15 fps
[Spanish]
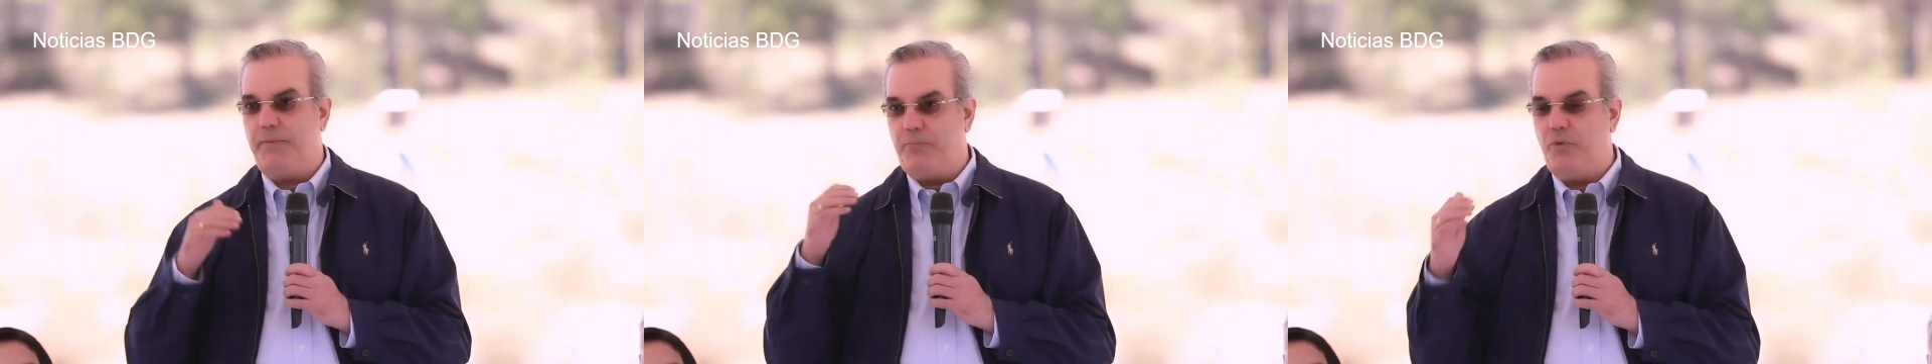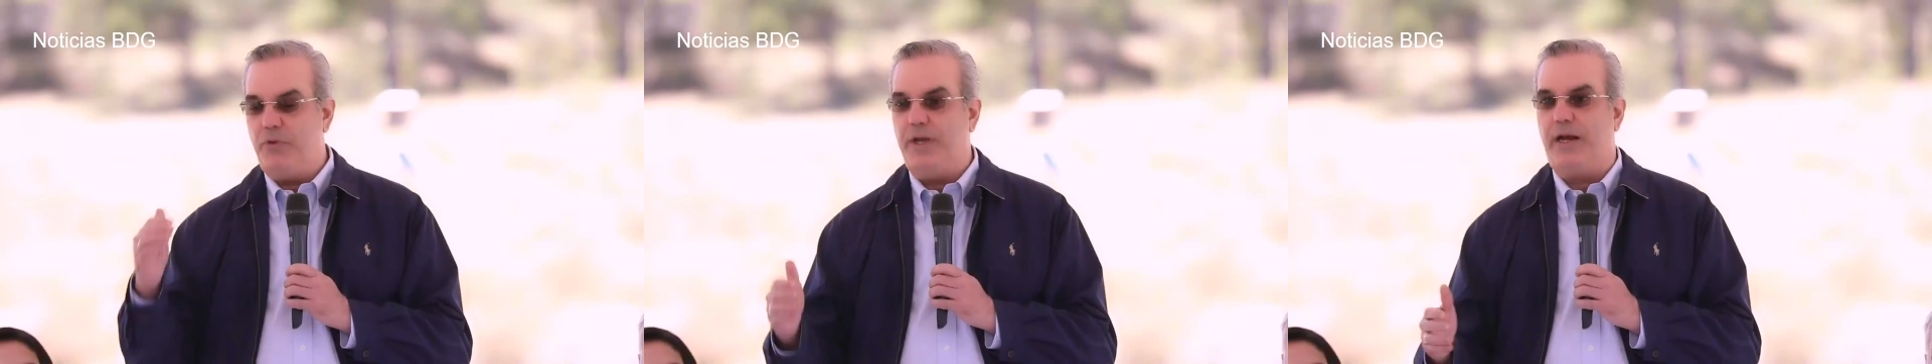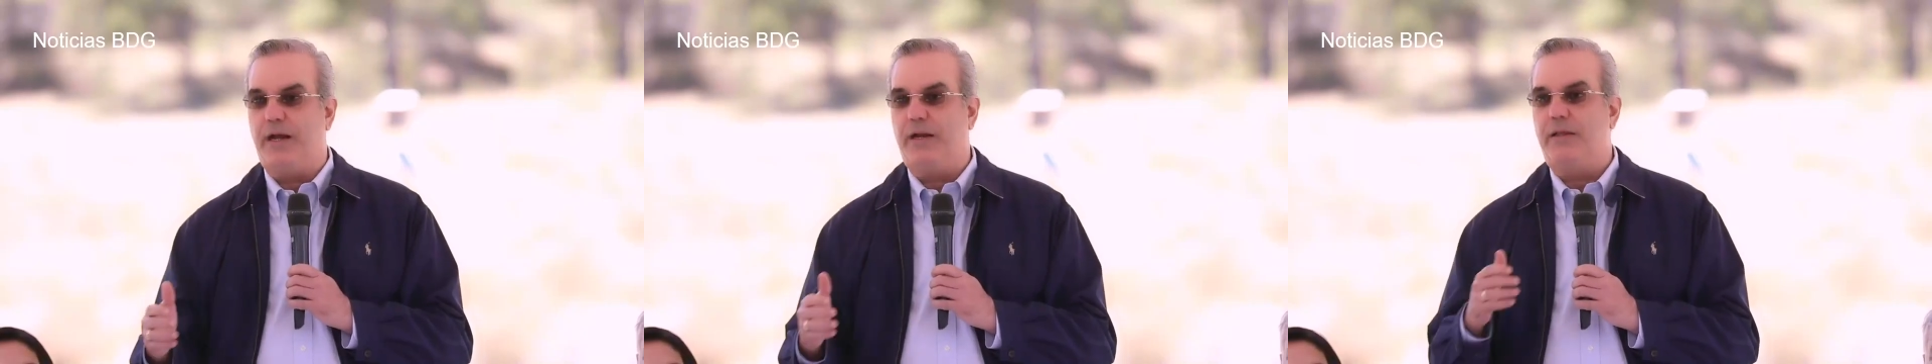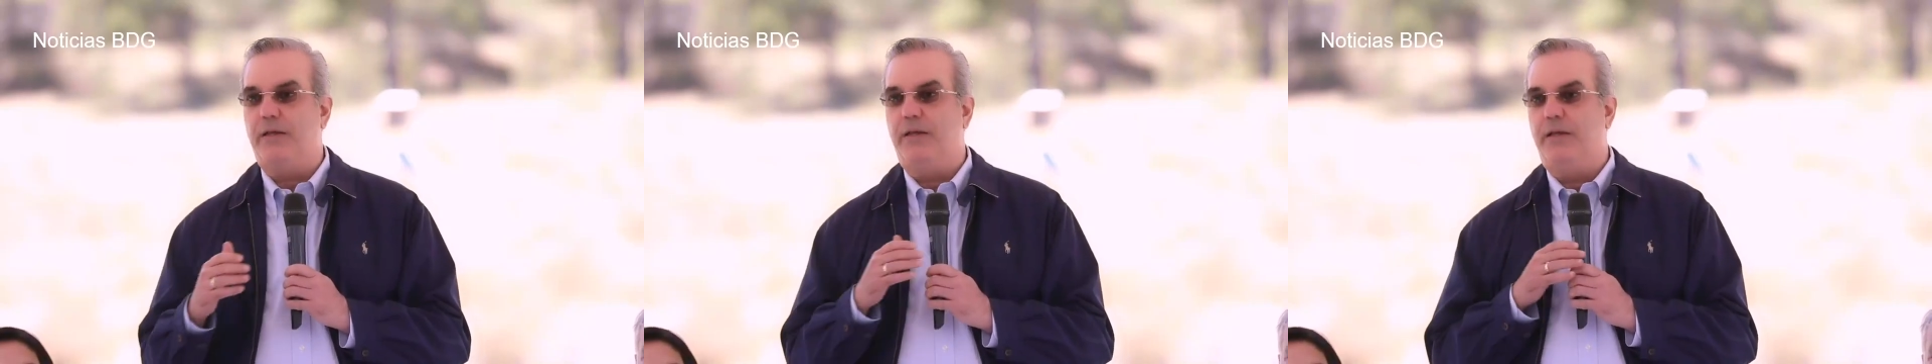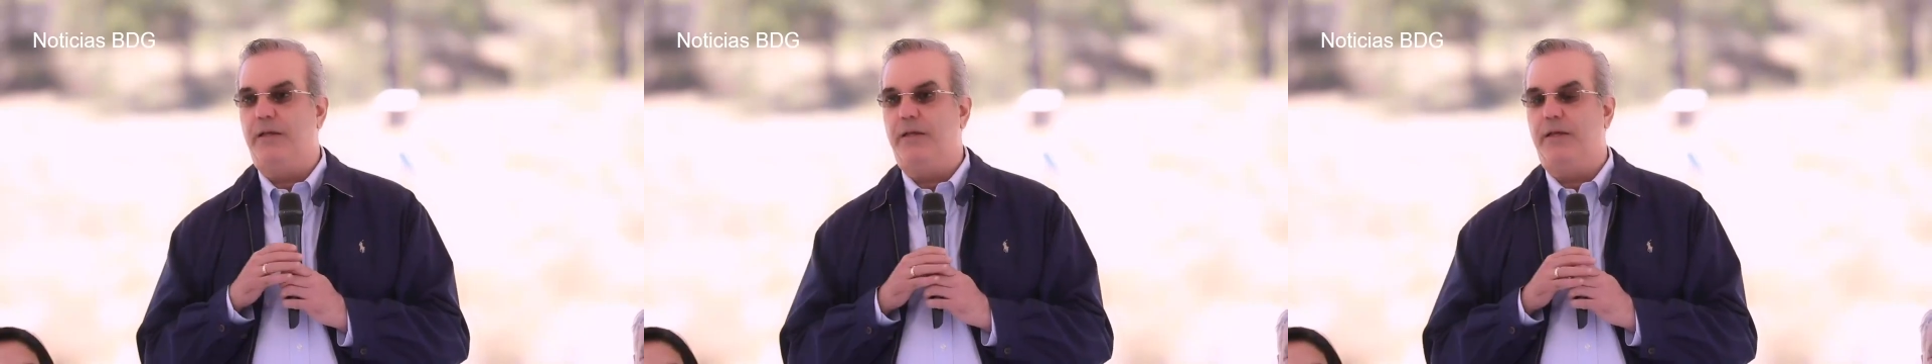El
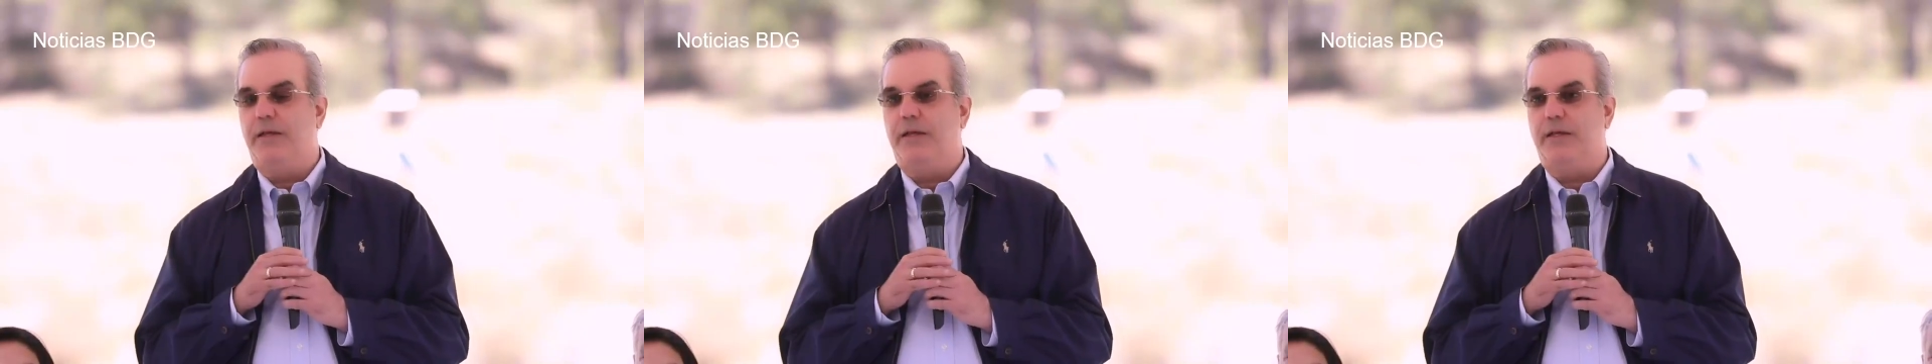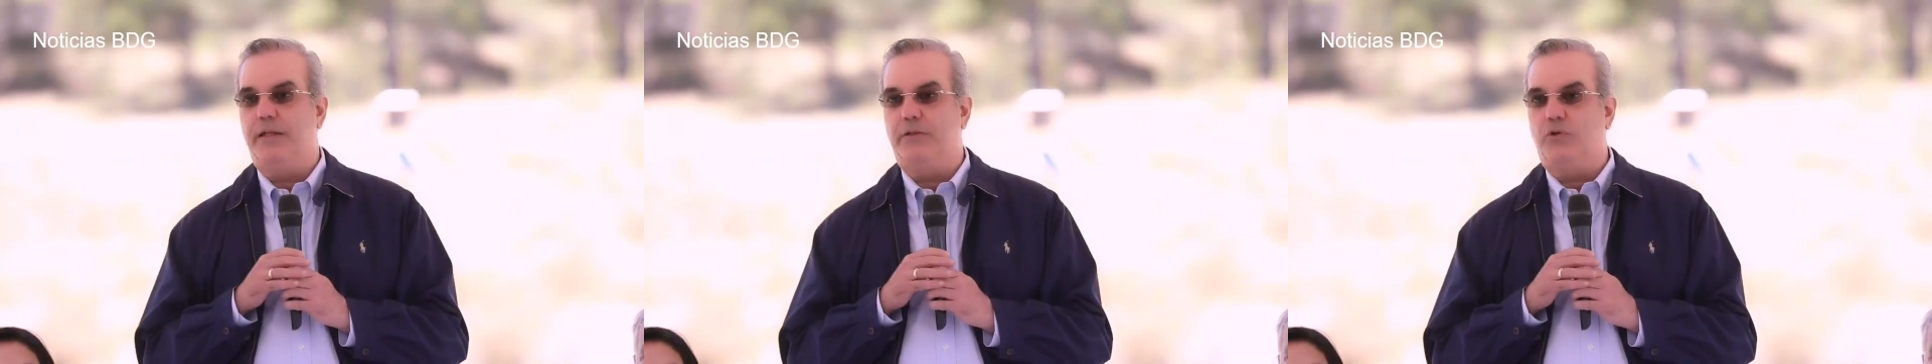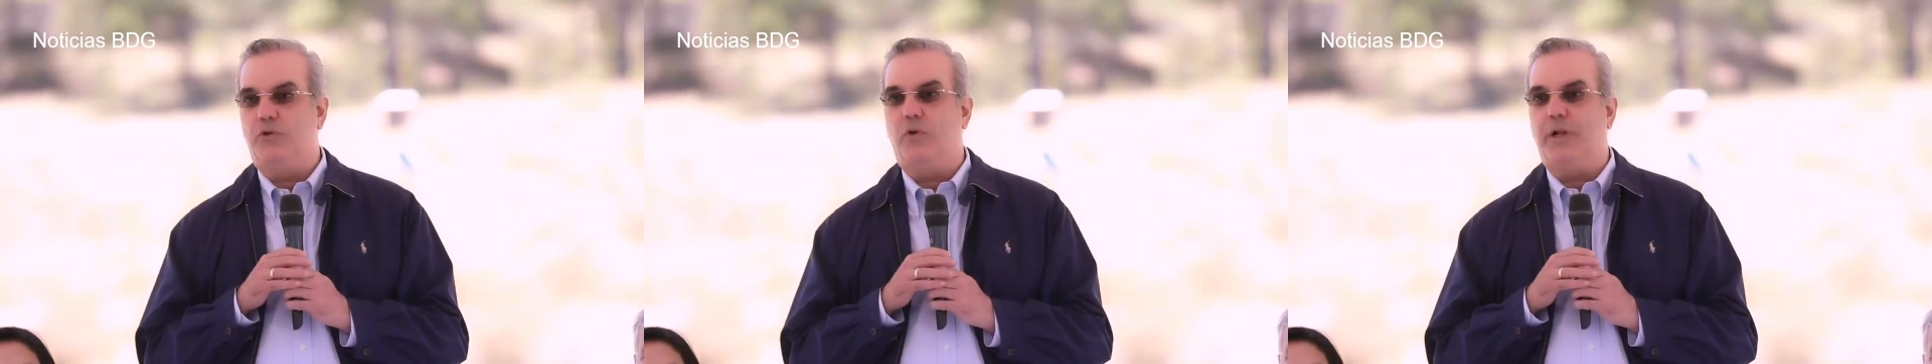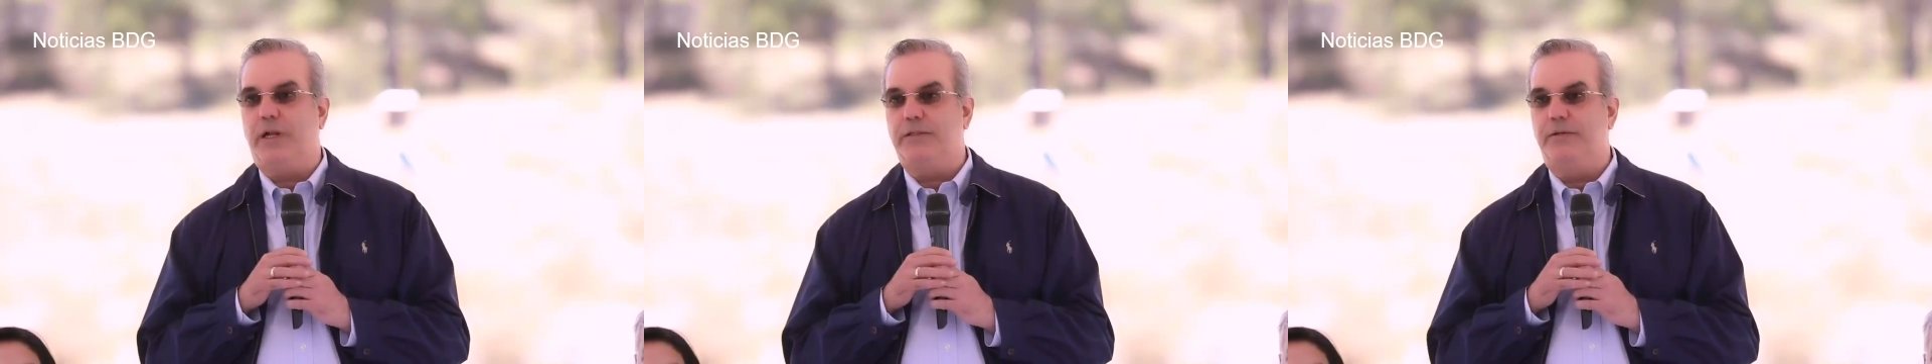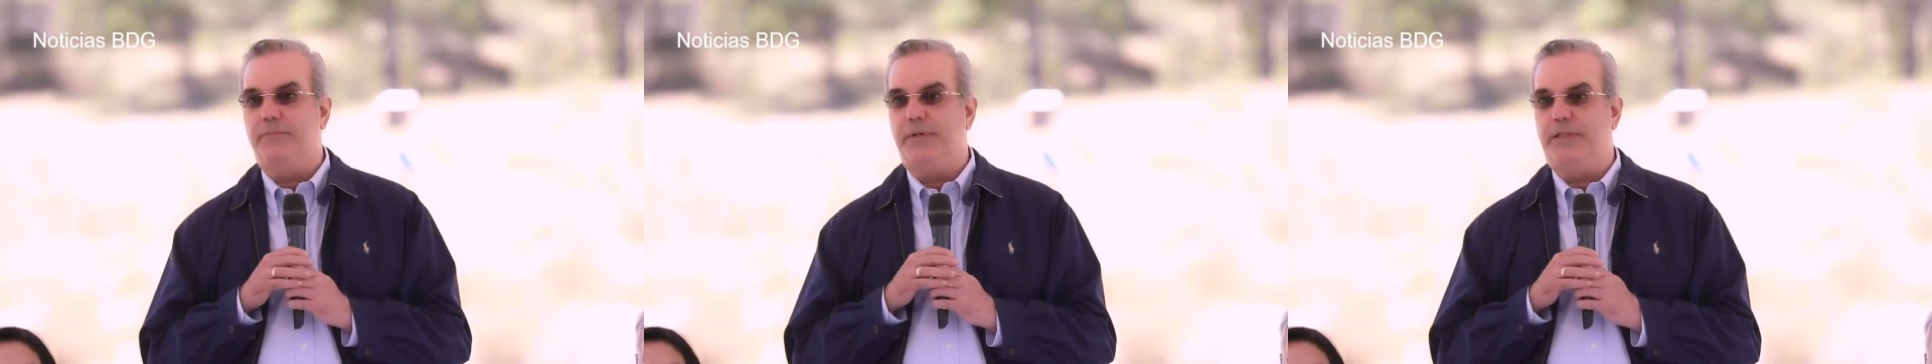presidente Luis Abinader
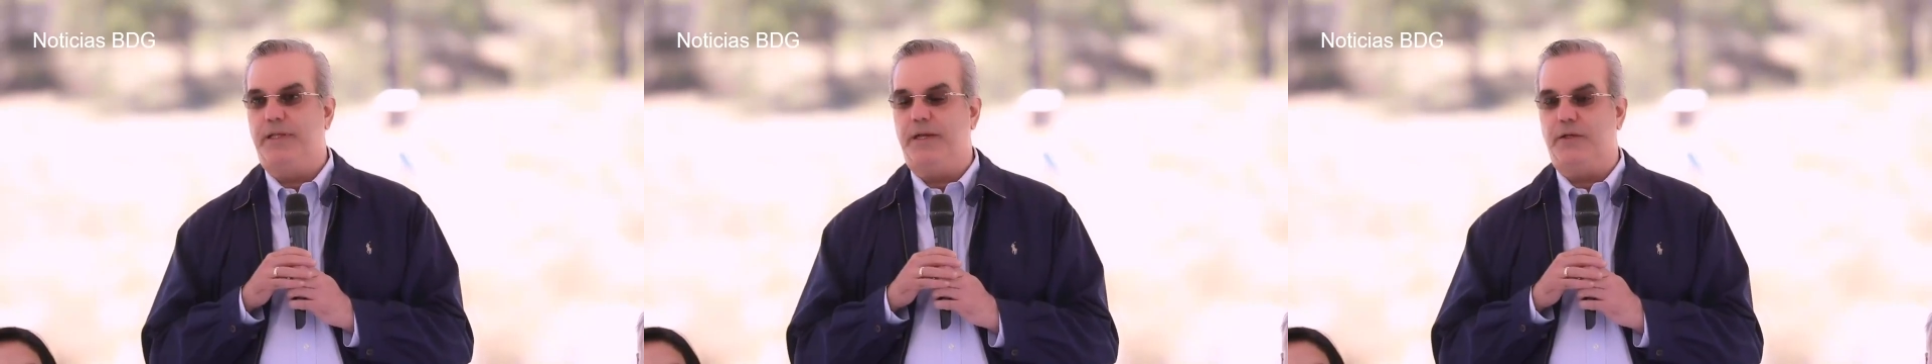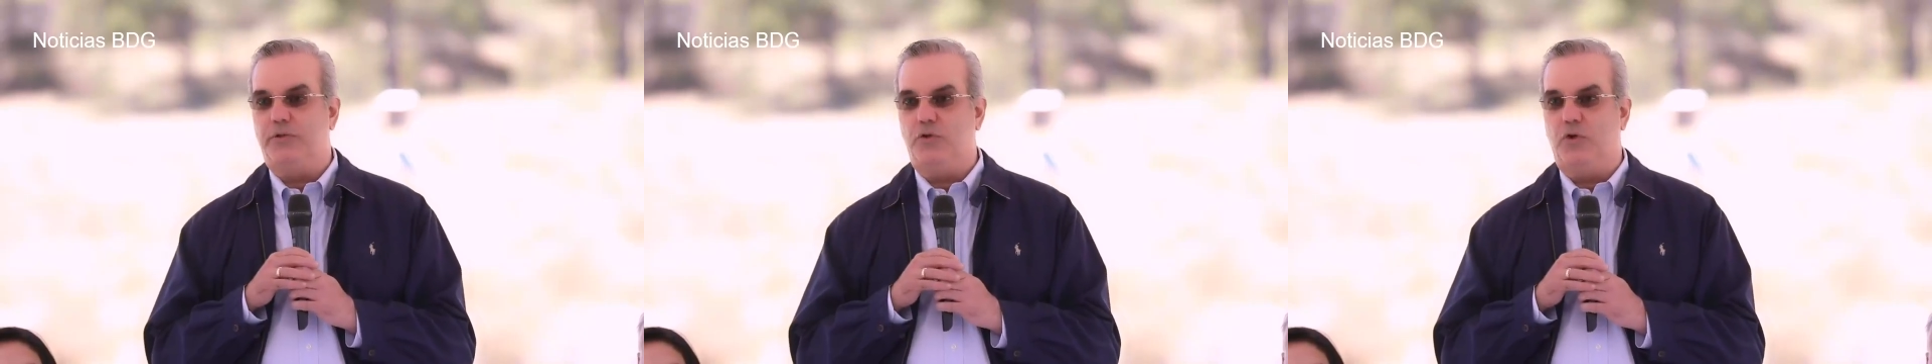tendrá